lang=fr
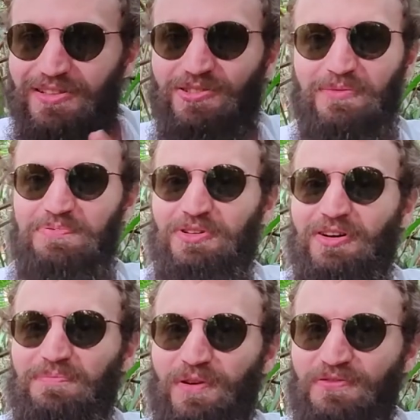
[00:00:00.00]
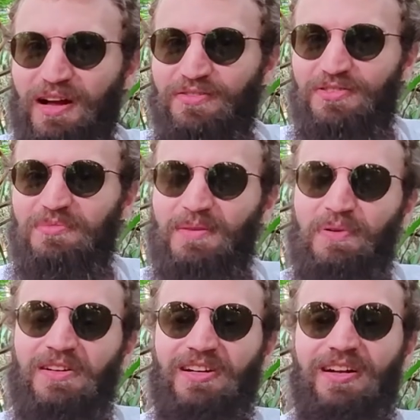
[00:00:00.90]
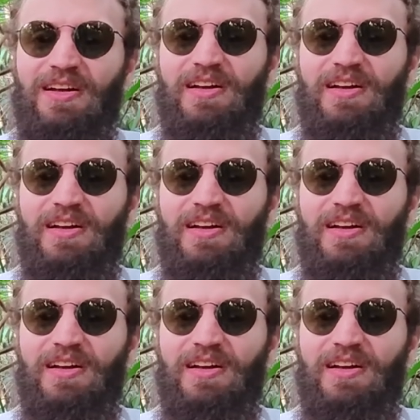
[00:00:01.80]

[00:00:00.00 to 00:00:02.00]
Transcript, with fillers: d'argent pour, euh, pour faire un film d'époque